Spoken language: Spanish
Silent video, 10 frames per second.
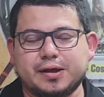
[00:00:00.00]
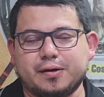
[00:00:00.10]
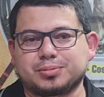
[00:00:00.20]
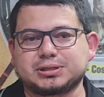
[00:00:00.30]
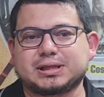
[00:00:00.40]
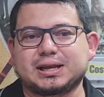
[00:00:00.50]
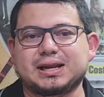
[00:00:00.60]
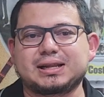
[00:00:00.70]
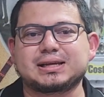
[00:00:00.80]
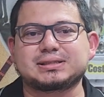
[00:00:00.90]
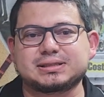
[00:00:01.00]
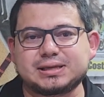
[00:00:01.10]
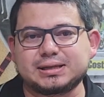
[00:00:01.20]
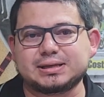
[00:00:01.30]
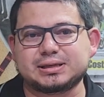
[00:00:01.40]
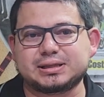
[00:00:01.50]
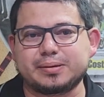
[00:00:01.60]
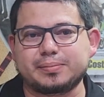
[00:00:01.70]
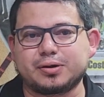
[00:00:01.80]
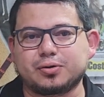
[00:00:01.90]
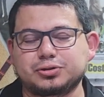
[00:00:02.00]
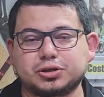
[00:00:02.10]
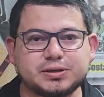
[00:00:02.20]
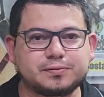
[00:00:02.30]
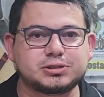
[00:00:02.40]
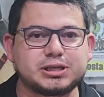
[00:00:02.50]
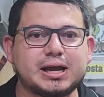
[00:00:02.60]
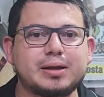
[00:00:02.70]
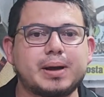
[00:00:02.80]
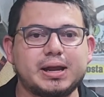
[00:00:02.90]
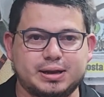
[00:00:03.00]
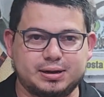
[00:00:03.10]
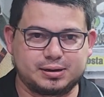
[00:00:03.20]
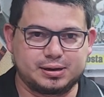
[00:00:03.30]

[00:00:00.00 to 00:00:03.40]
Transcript: que vamos a tener el 16 de septiembre con Joseph Fonseca y Michael.